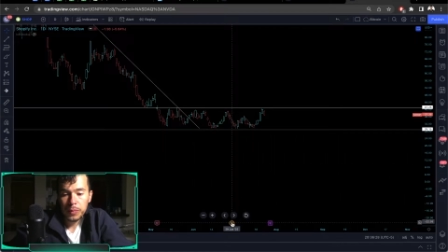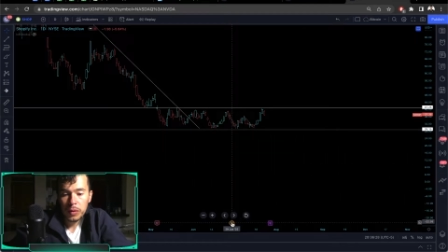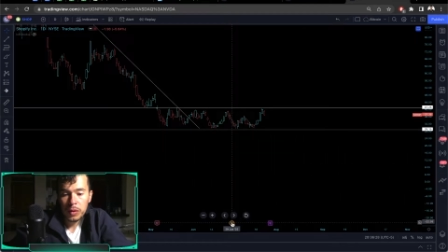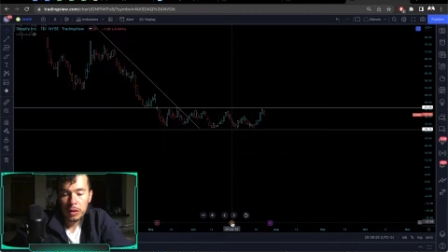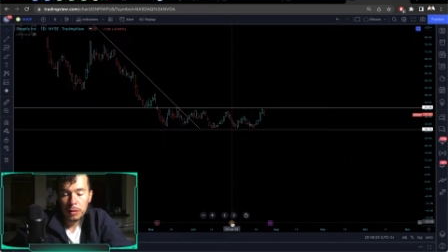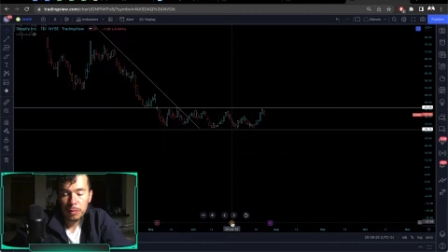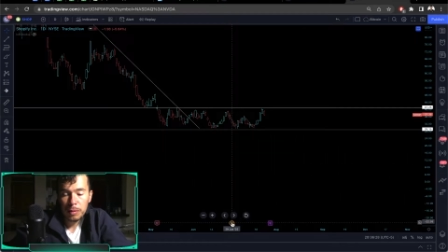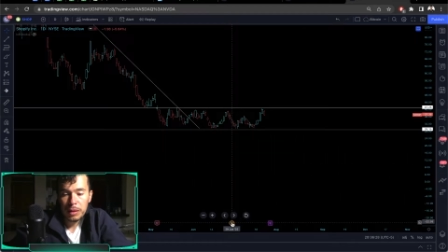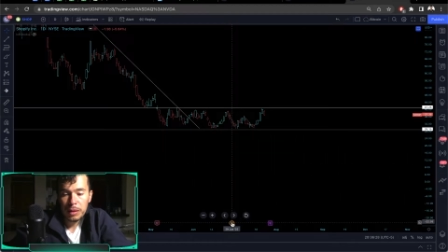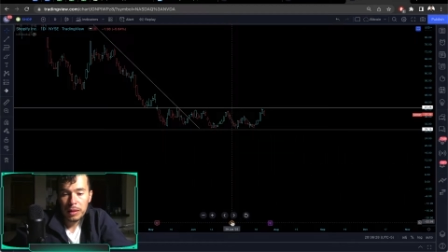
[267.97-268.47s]
Un
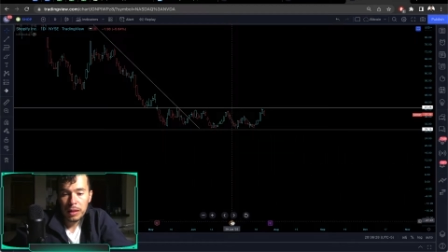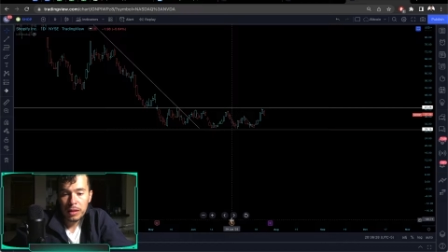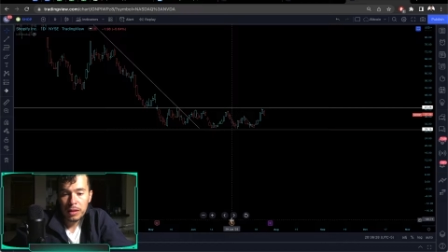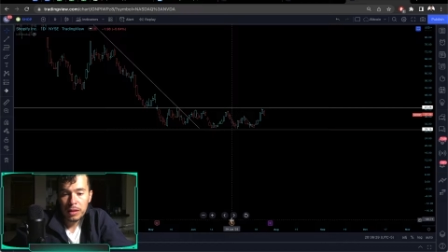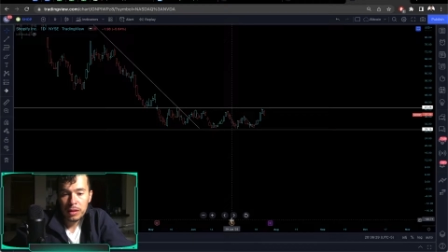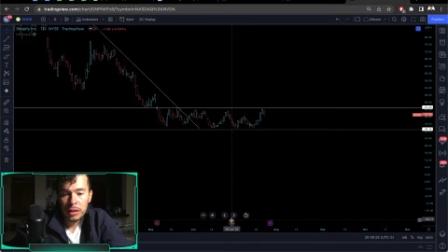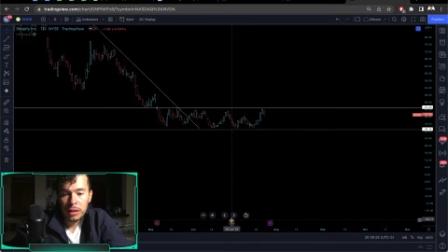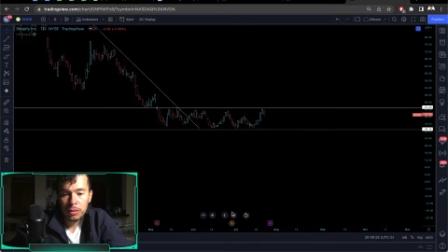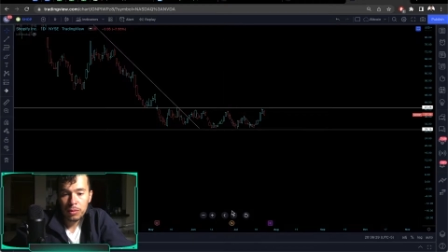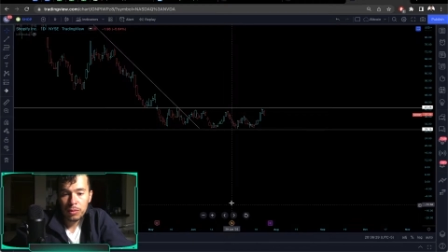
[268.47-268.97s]
split de
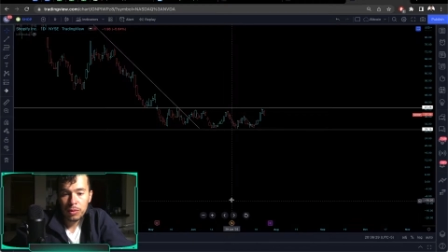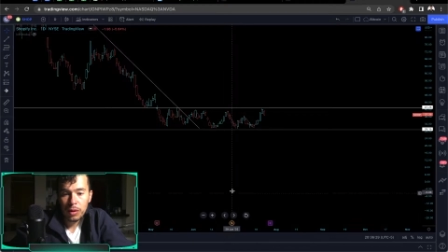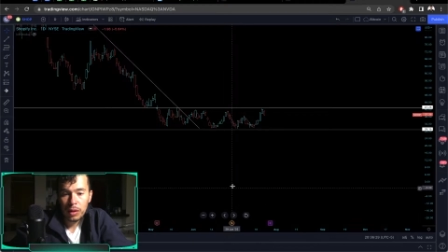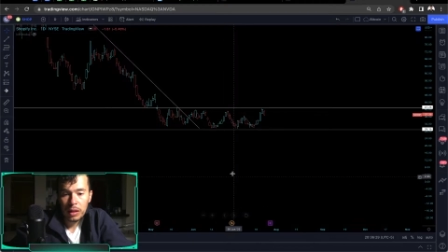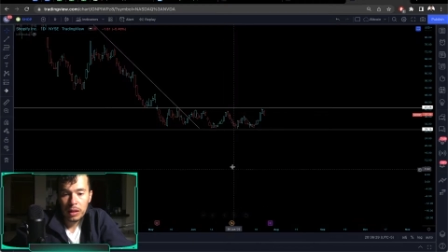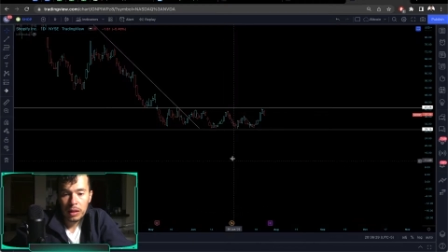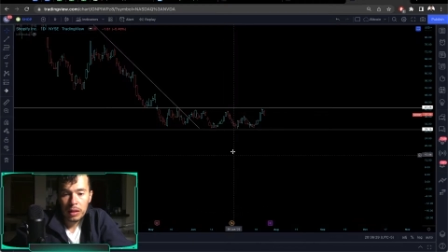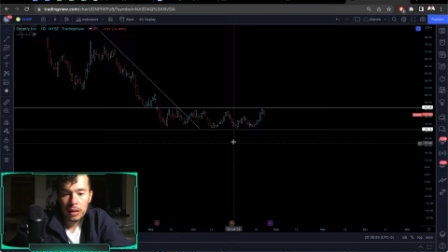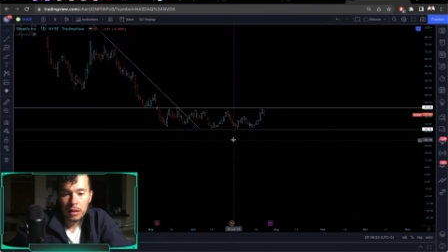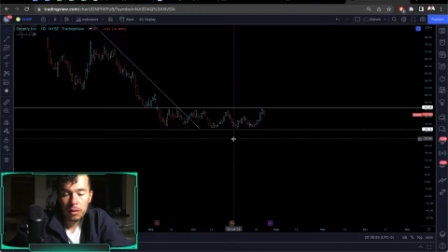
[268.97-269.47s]
10 a 1,
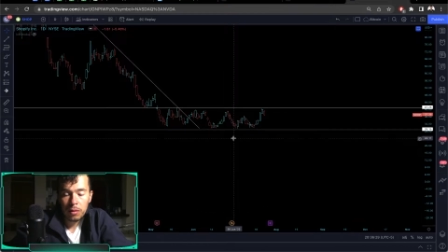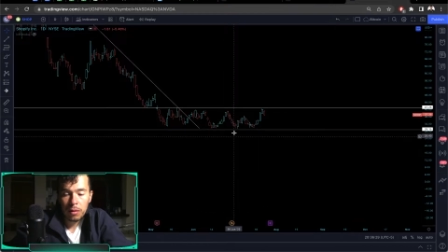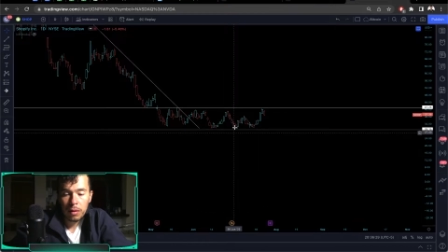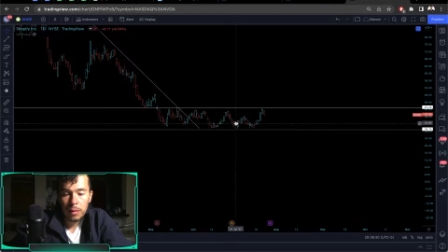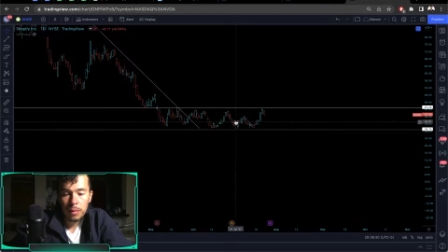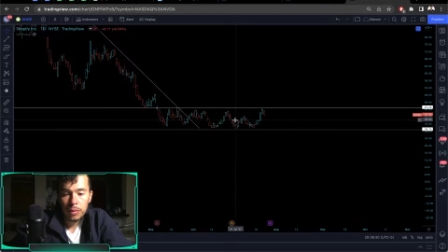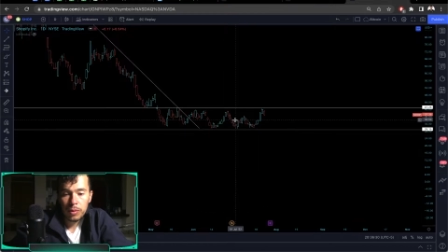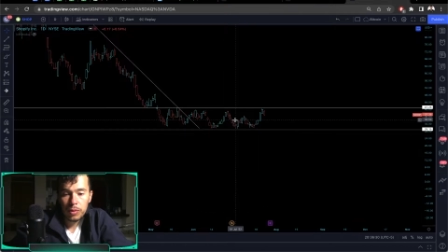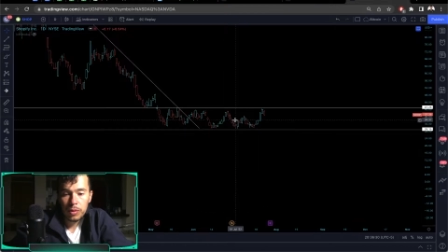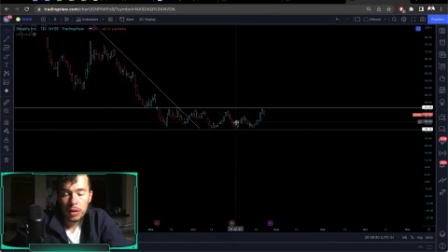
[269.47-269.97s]
aquí lo
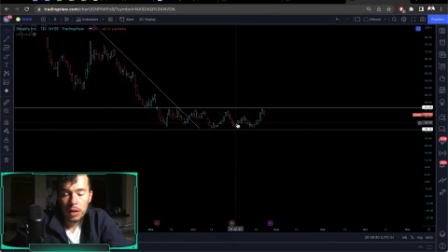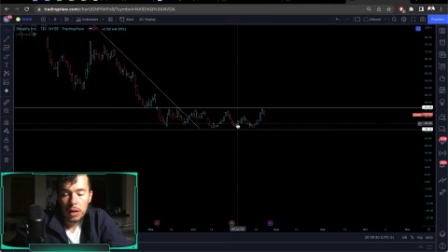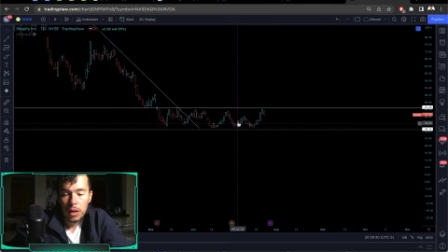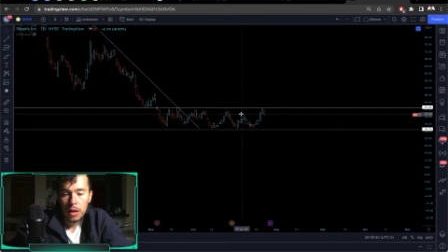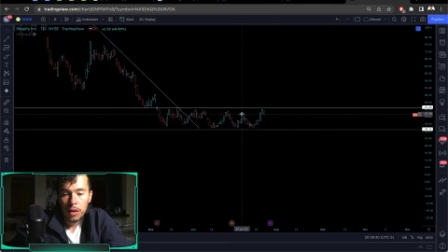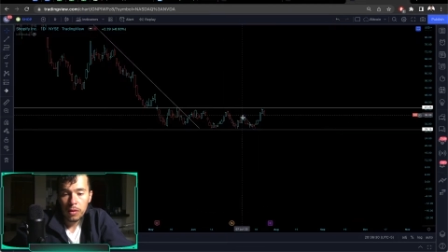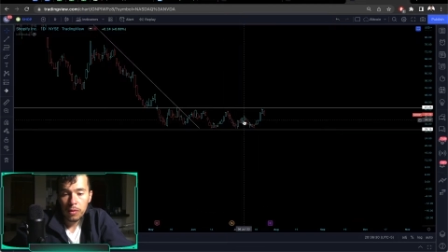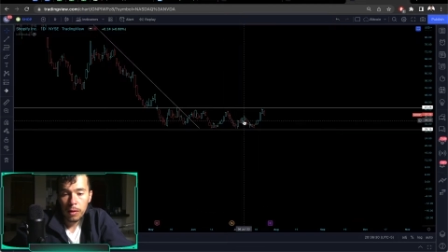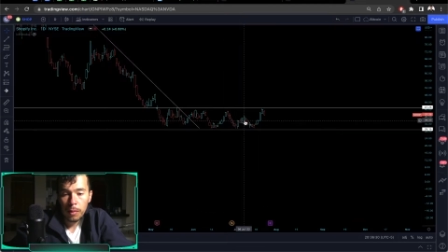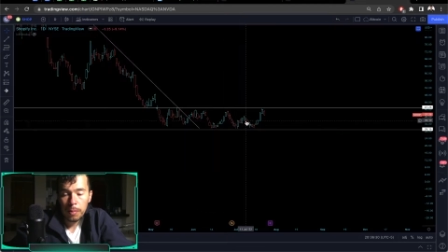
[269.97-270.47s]
vemos.
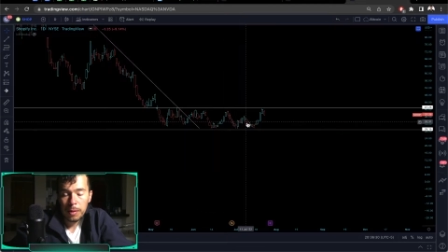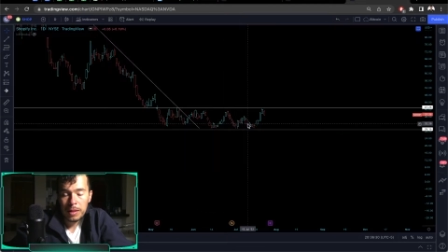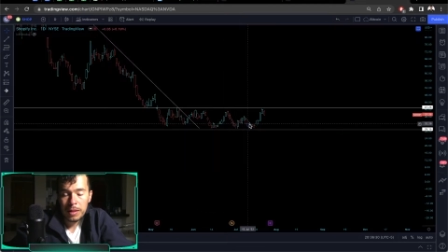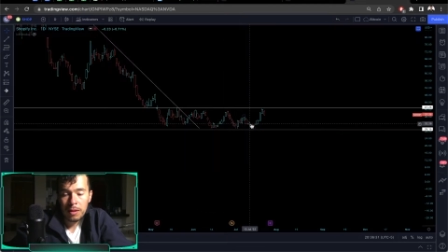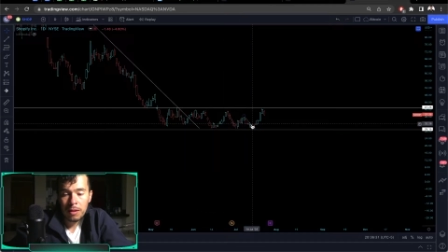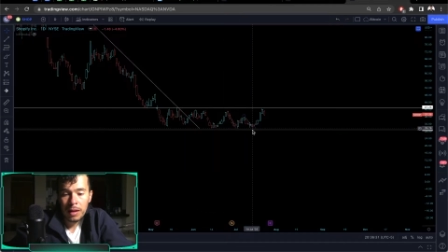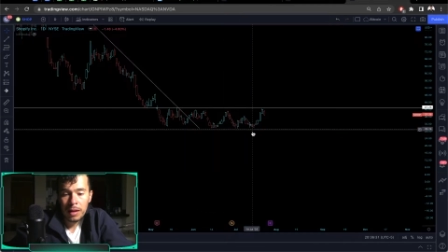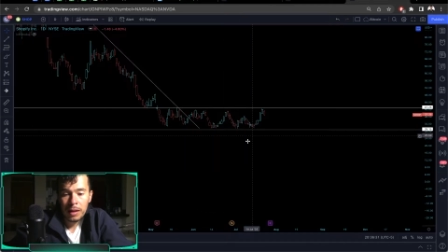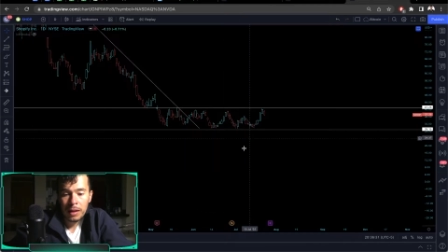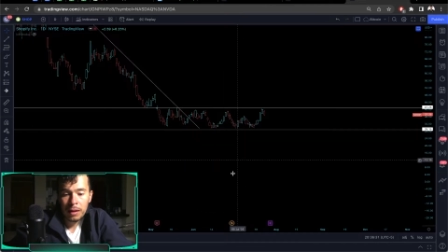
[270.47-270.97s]
No ha
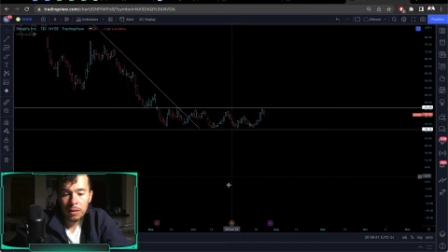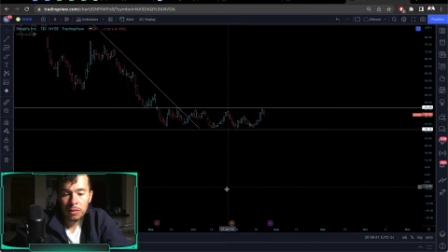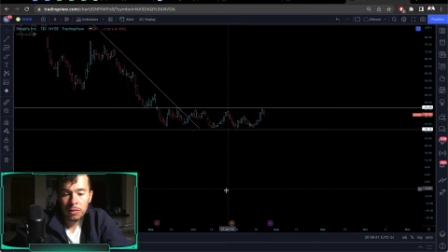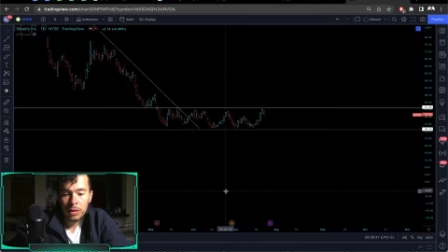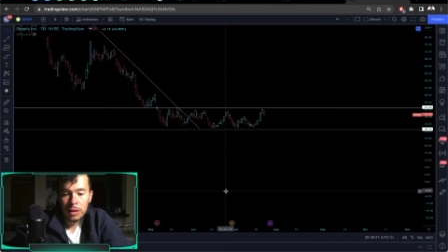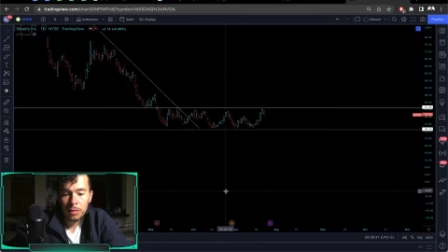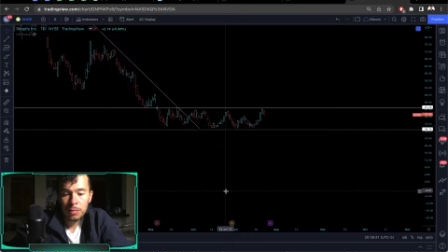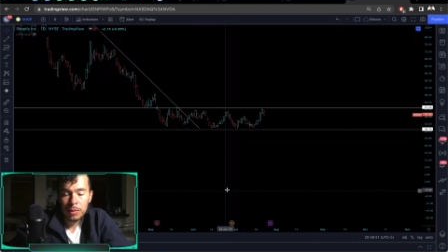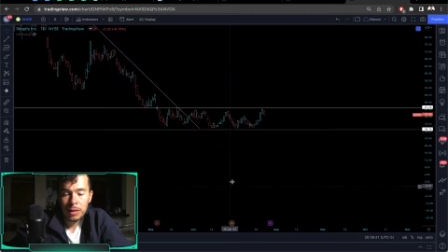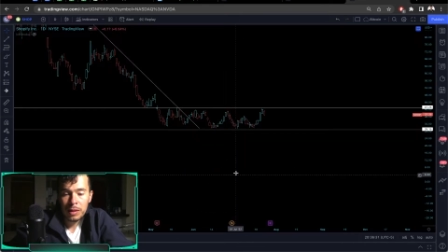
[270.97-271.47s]
pasado la gran
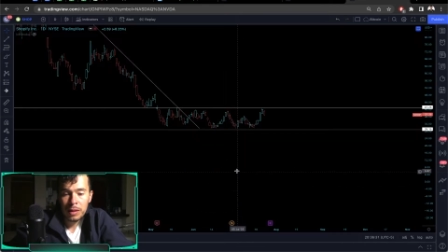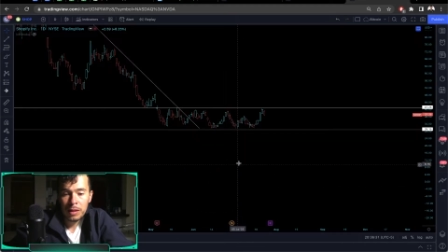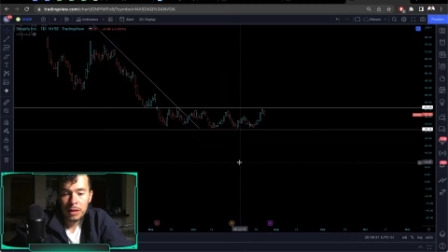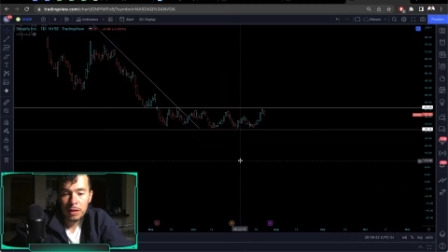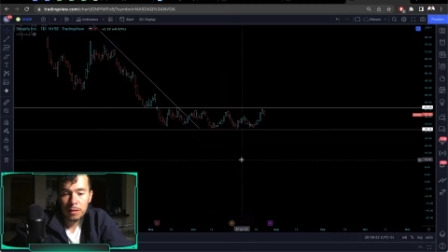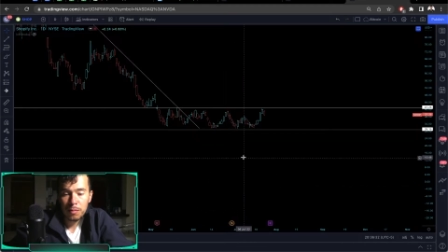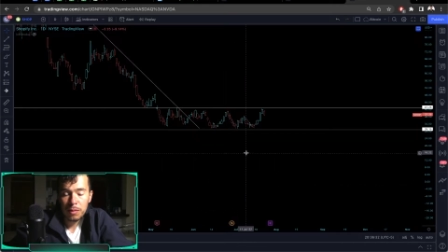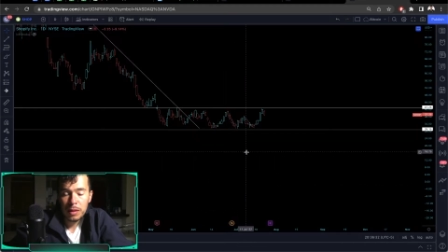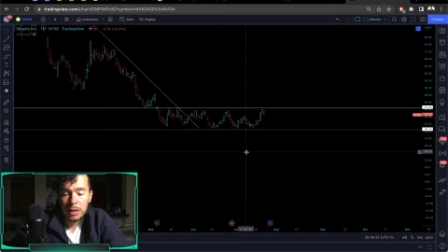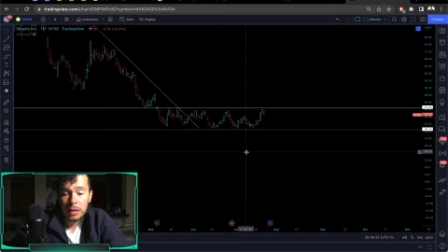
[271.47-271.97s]
cosa después de ese
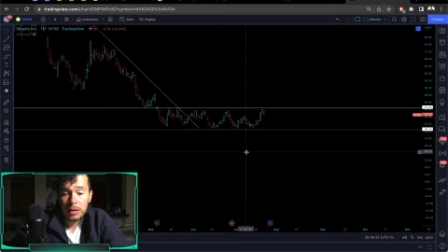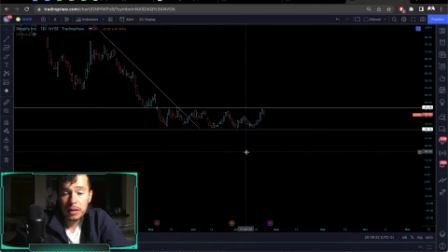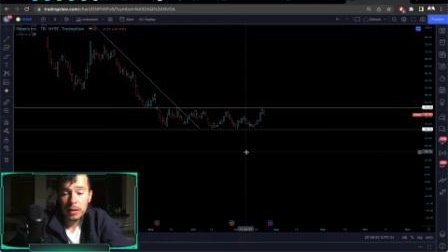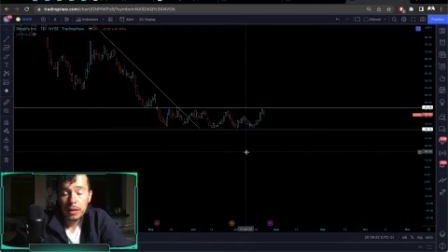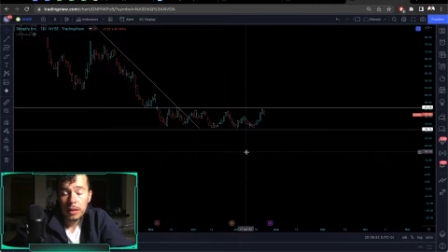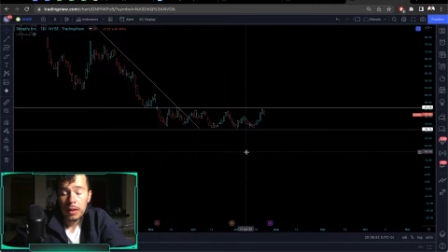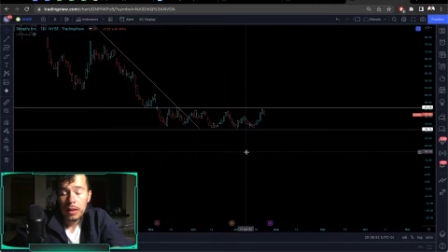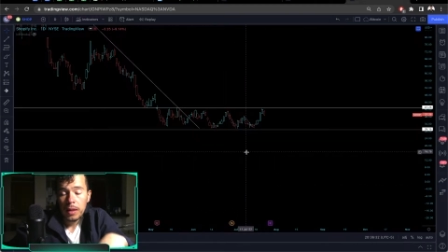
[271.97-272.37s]
split.